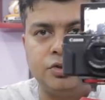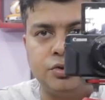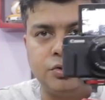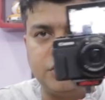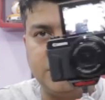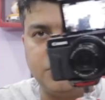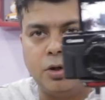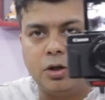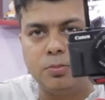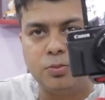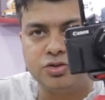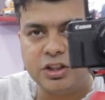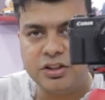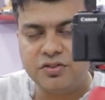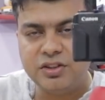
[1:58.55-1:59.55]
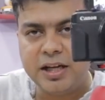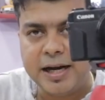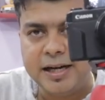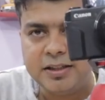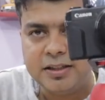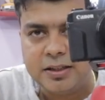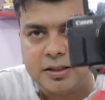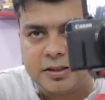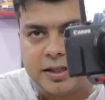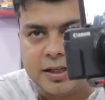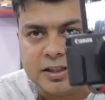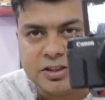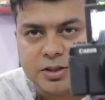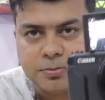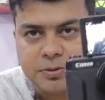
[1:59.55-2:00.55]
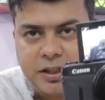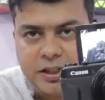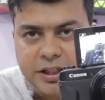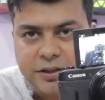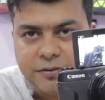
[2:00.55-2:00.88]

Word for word: जो कि ऑलमोस्ट इतनी हाइट दे देता है जबकि